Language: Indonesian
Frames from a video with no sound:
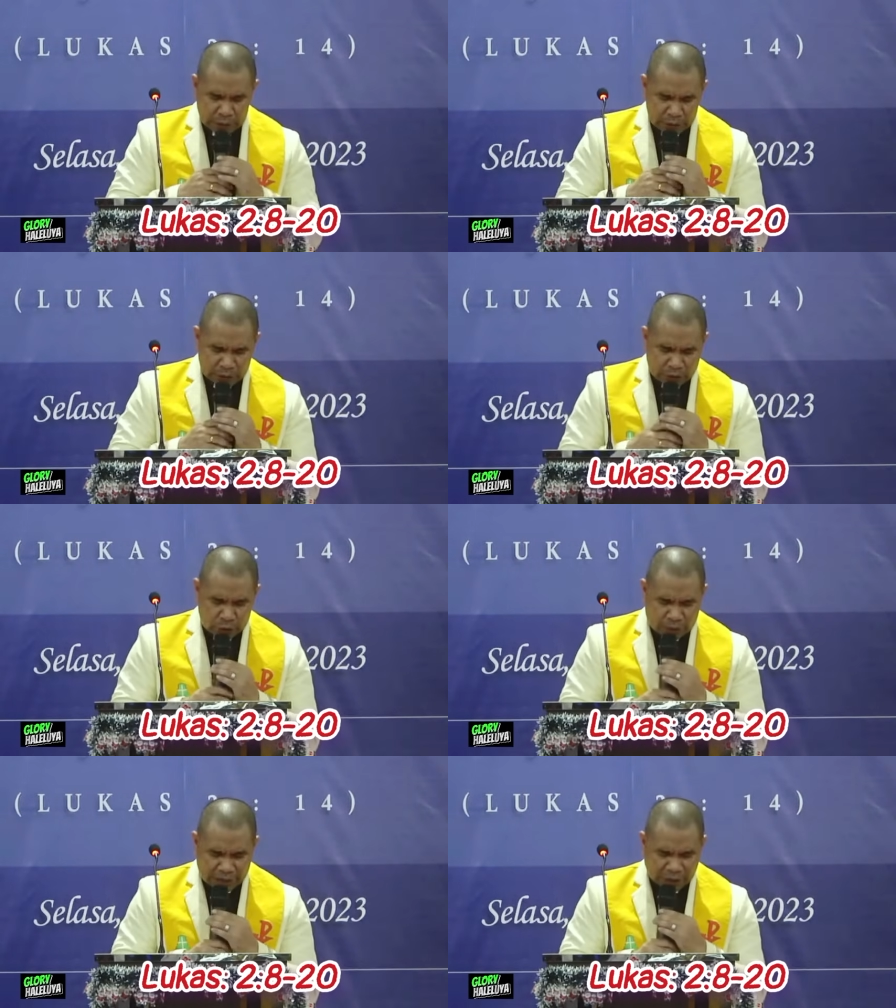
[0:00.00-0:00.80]
Injil
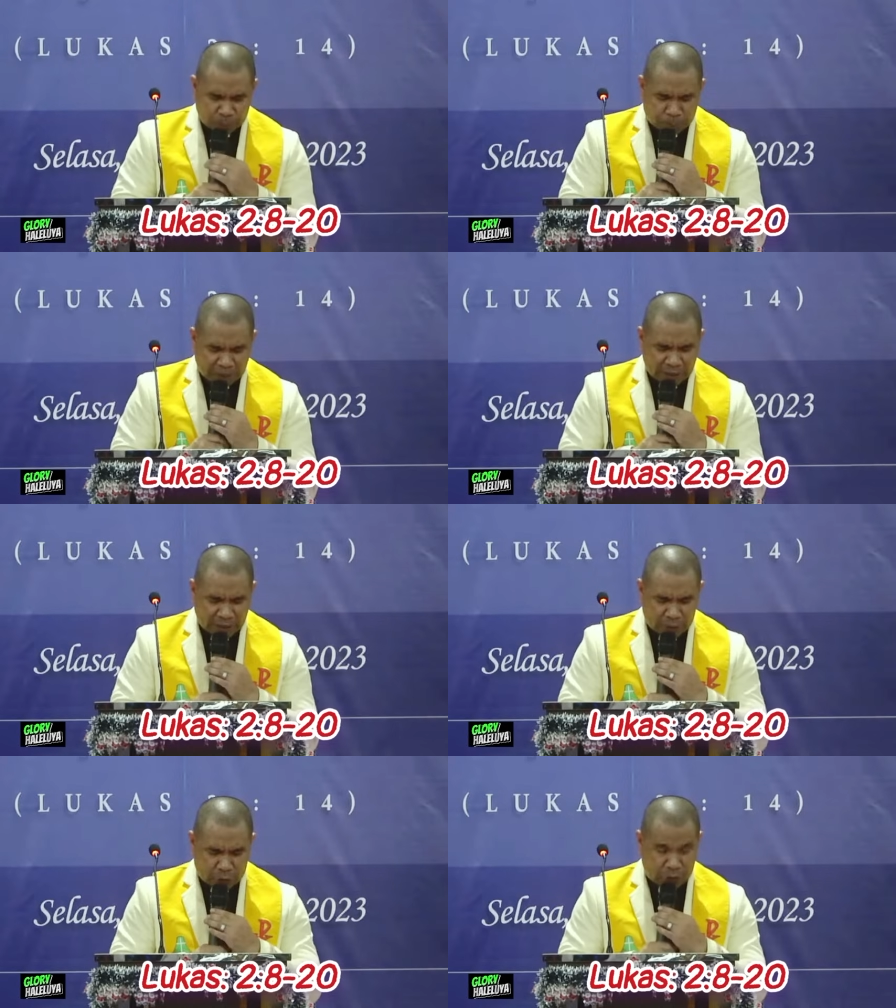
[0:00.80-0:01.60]
Lukas
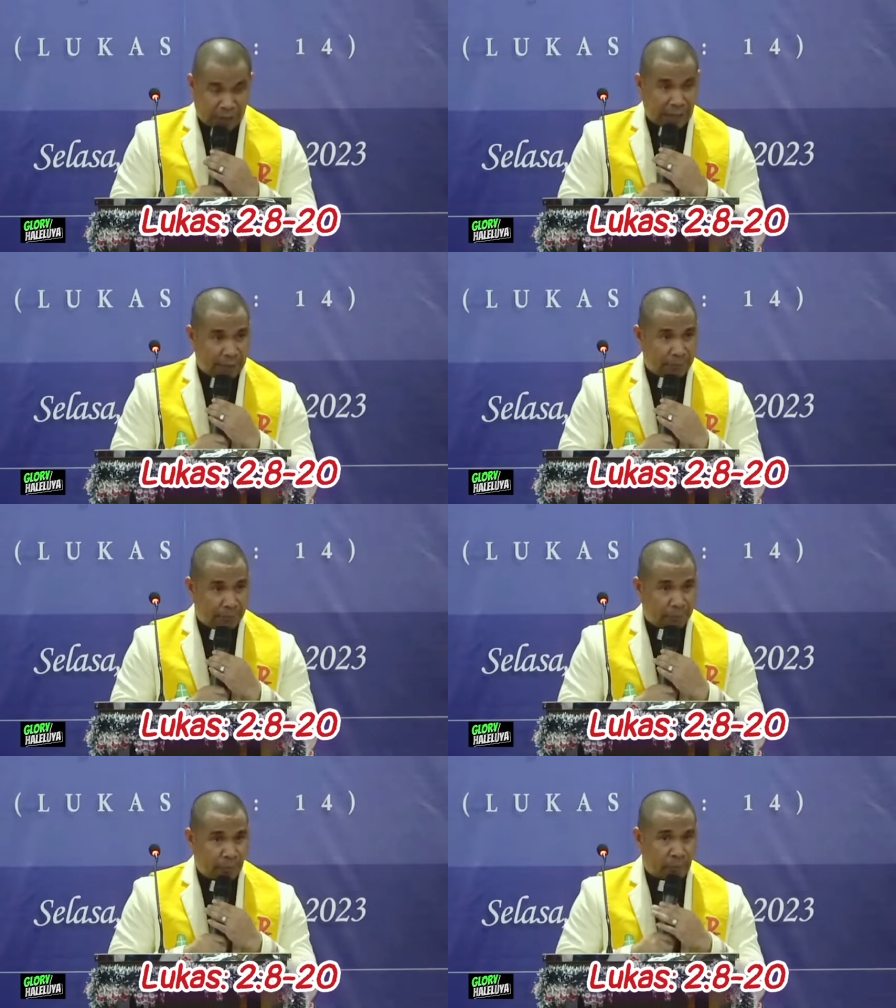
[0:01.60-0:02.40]
pasal
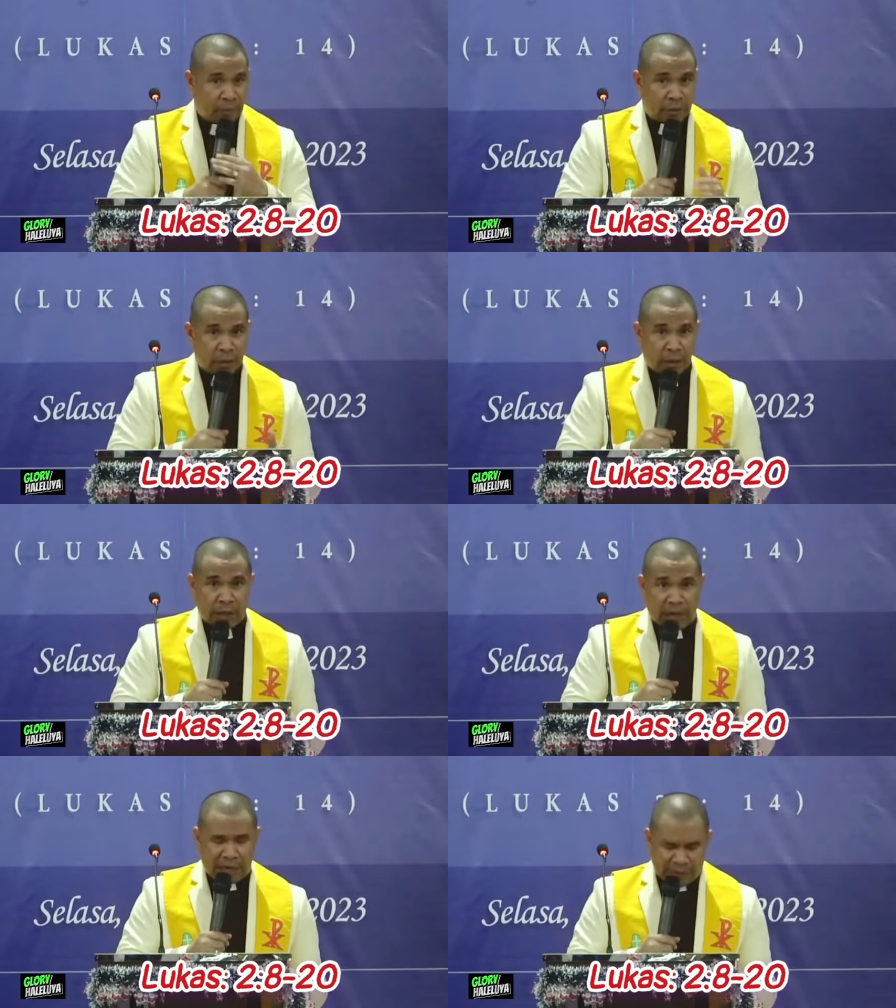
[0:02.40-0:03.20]

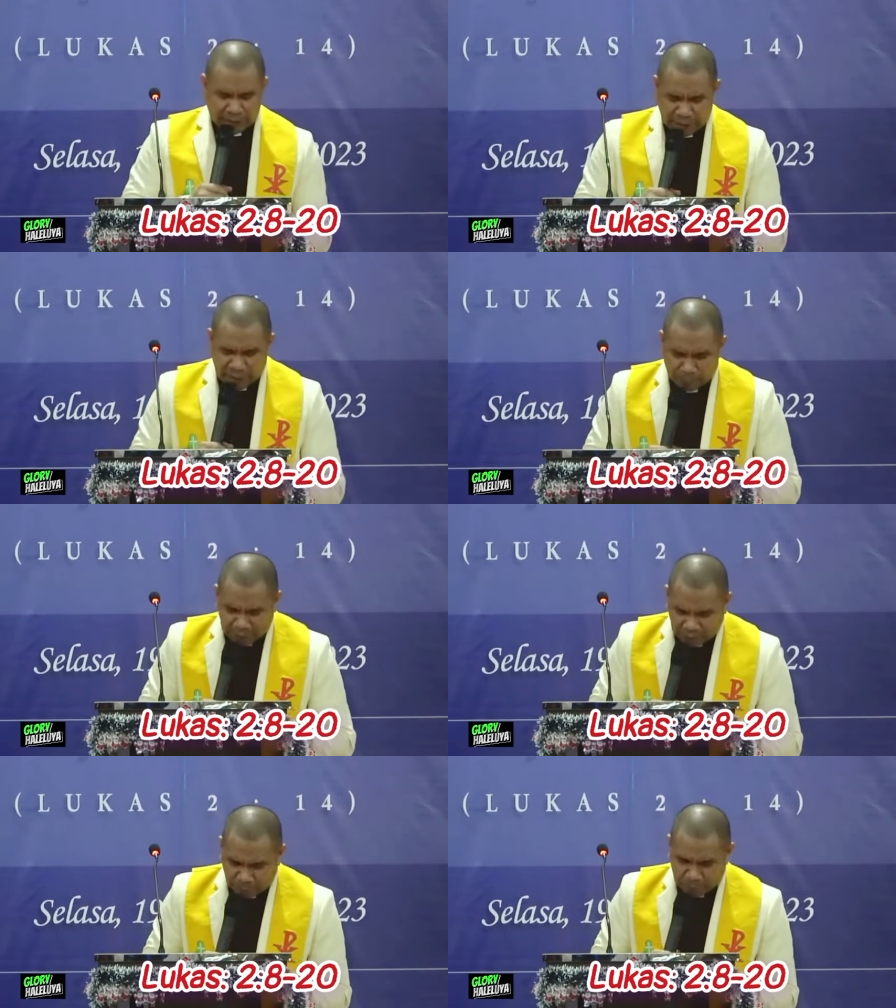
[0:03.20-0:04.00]
2 ayat
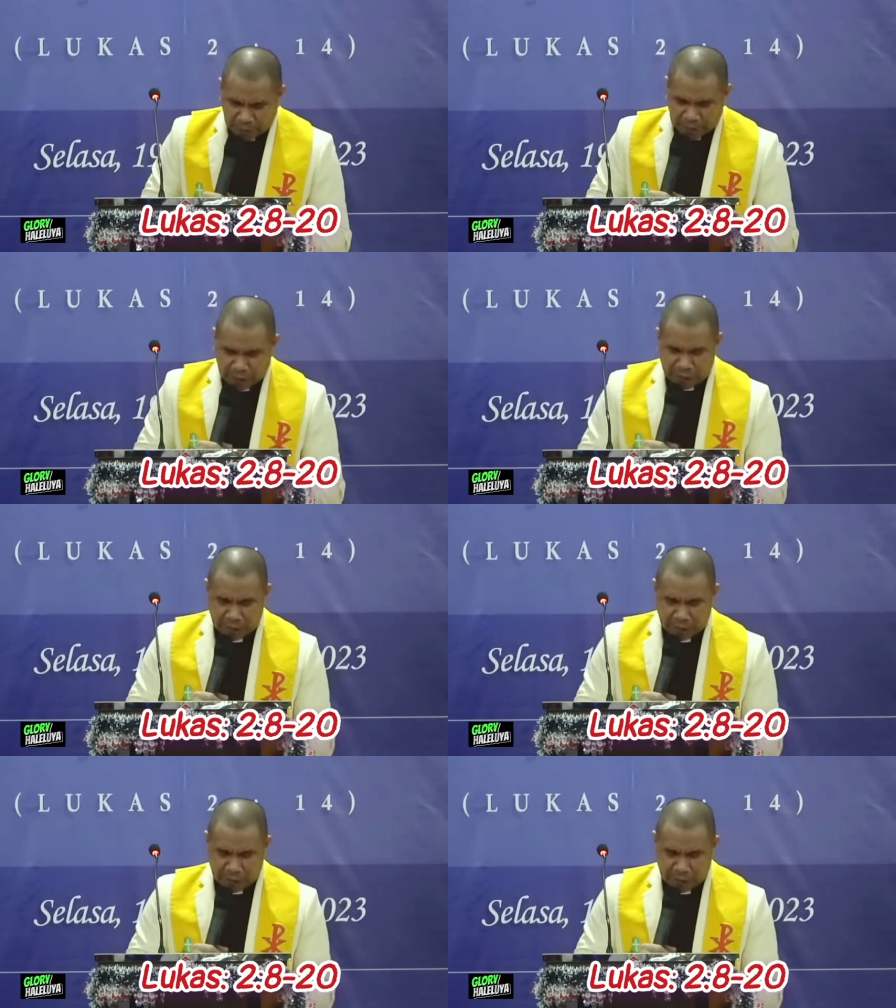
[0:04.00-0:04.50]
8 sampai ayat yang